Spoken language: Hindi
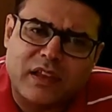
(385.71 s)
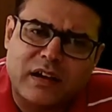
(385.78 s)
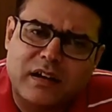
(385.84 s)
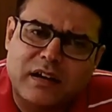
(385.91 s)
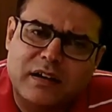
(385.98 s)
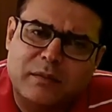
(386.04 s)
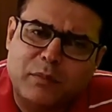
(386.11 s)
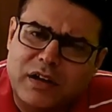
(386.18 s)

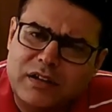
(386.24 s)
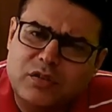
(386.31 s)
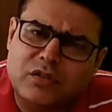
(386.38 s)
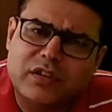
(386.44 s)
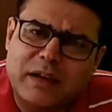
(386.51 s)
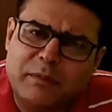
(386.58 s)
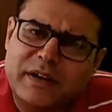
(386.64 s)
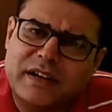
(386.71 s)
आ, बहुत
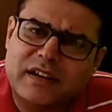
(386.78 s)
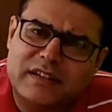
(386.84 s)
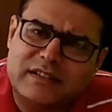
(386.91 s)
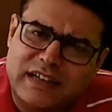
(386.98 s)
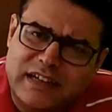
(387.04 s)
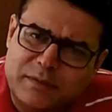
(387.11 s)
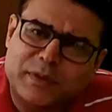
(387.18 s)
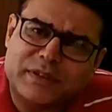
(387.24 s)
लोग यहाँ मटर का
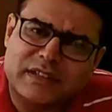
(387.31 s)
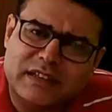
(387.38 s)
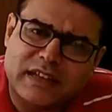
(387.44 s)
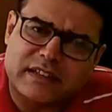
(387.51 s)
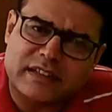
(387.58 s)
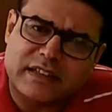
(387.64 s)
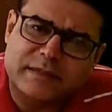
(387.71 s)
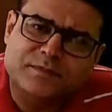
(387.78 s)
चाट पसंद
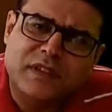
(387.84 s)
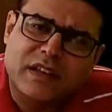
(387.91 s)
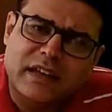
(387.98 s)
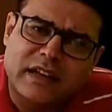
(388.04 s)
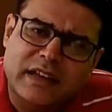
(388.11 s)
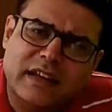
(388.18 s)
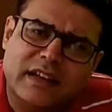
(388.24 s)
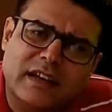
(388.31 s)
करते
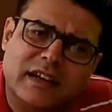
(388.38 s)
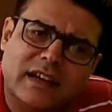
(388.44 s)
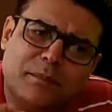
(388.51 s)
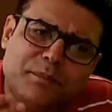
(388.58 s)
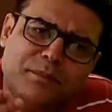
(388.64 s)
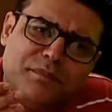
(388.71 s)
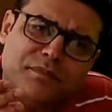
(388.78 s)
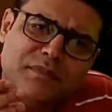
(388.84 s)
हैं लेकिन अगर आप